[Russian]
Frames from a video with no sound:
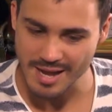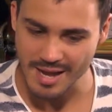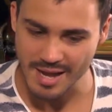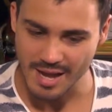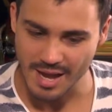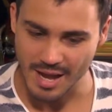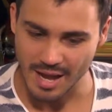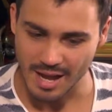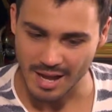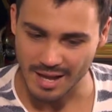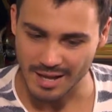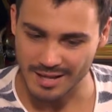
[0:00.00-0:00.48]

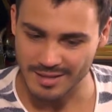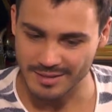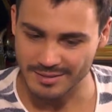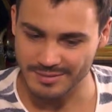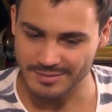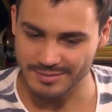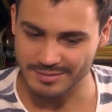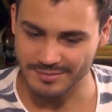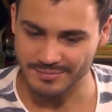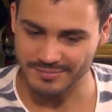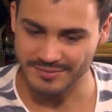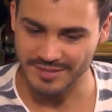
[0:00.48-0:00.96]
Да.
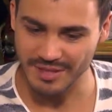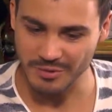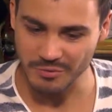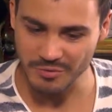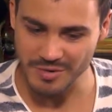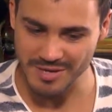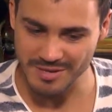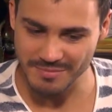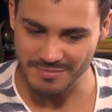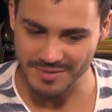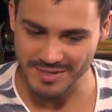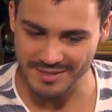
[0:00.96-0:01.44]
А,
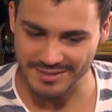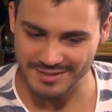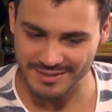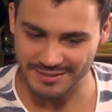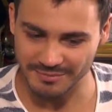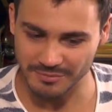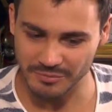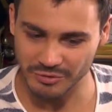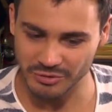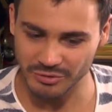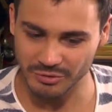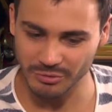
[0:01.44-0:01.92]
второе
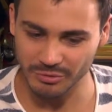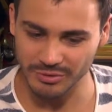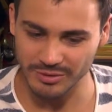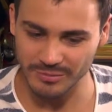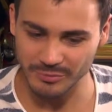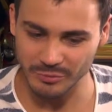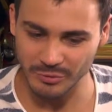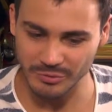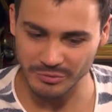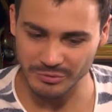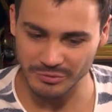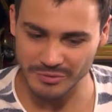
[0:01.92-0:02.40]
место в
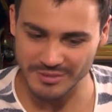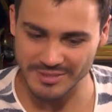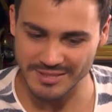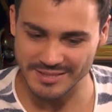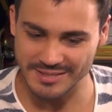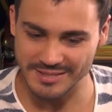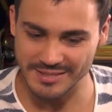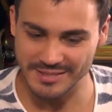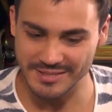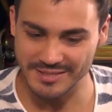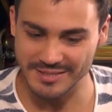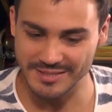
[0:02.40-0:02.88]
международном конкурсе
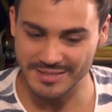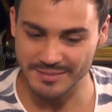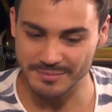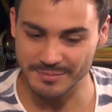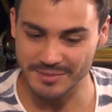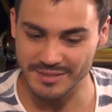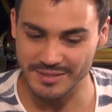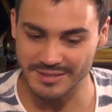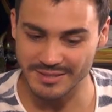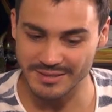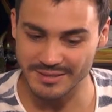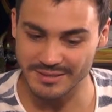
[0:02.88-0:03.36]

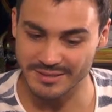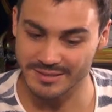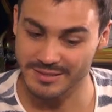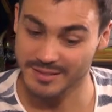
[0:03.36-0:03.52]
Средизем...